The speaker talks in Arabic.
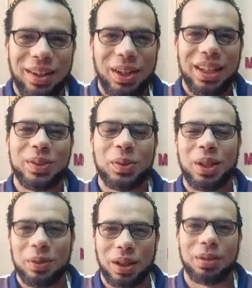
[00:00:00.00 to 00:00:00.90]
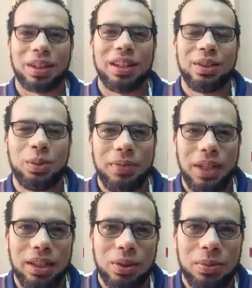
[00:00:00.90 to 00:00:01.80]
السلام عليكم ورحمة الله وبركاته
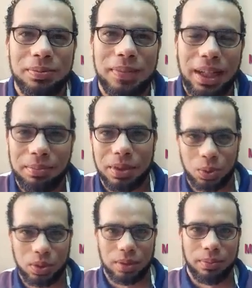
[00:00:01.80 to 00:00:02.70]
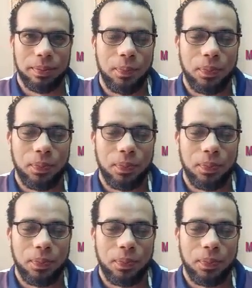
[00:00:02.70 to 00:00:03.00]
معاكم محمد أسامة